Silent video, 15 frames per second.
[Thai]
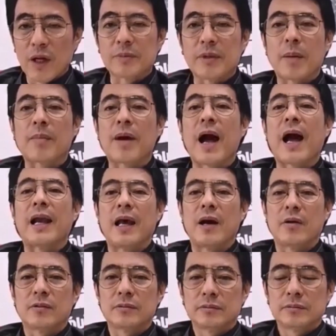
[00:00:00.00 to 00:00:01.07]
องเริ่มทำงานแล้
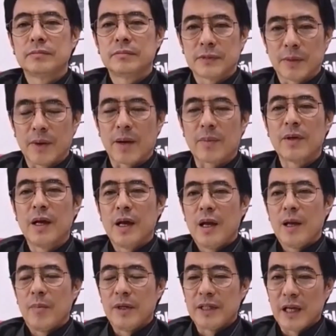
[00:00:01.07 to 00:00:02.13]
วใช่ไหม
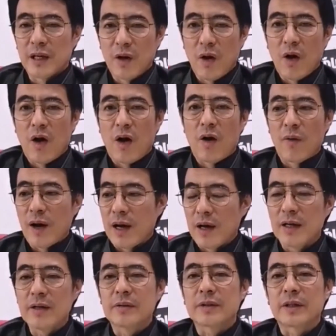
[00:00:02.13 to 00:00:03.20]
ไม่ใช่รอว่า
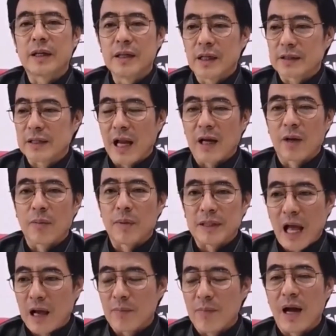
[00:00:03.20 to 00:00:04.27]
เฮ้ยจะเลือกตั้งแล้วมา
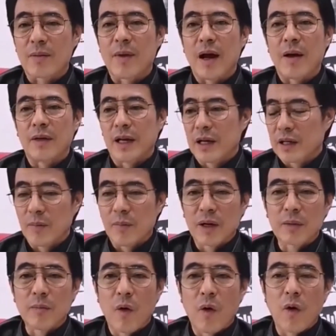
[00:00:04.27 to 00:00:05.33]
ตั้งพรรคใหม่วันนั้นแล้วก็มา
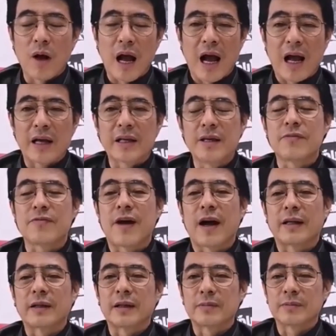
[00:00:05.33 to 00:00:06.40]
โง่ขายขี้ฟั
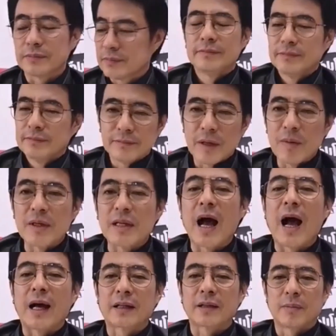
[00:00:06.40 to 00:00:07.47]
นครับไม่มี
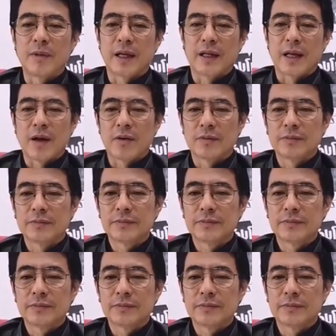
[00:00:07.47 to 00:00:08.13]
ทางสำเร็จแล้ว